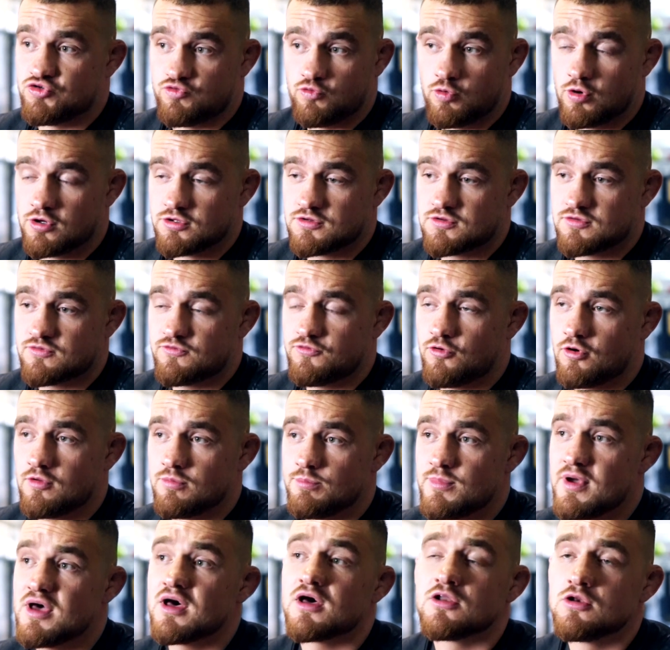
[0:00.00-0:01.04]
Ich wurde
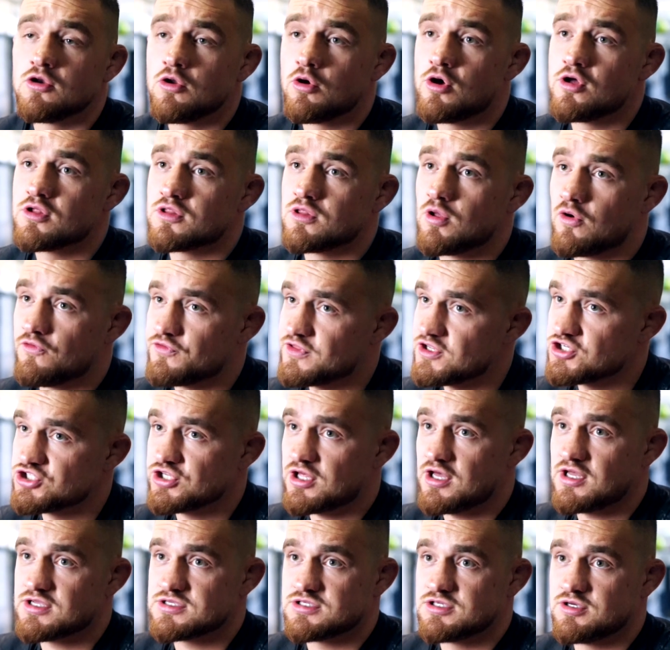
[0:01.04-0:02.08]
von mehreren Leuten auf der
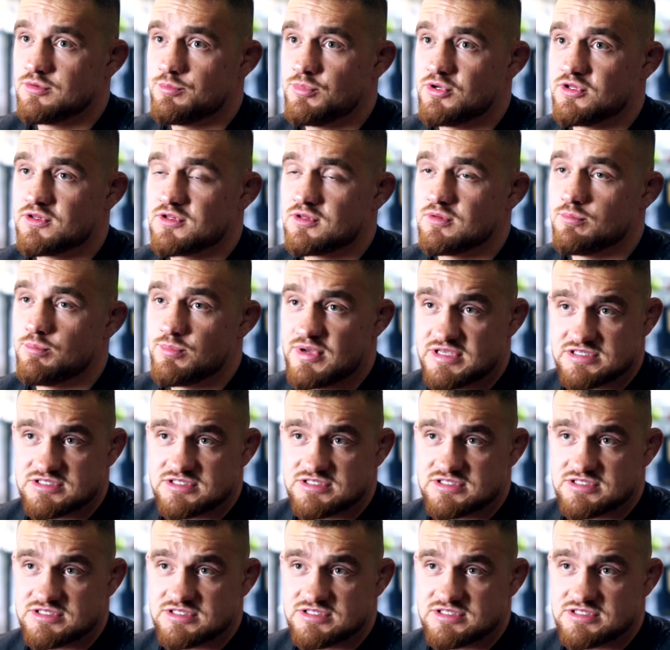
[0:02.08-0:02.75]
Straße mit einem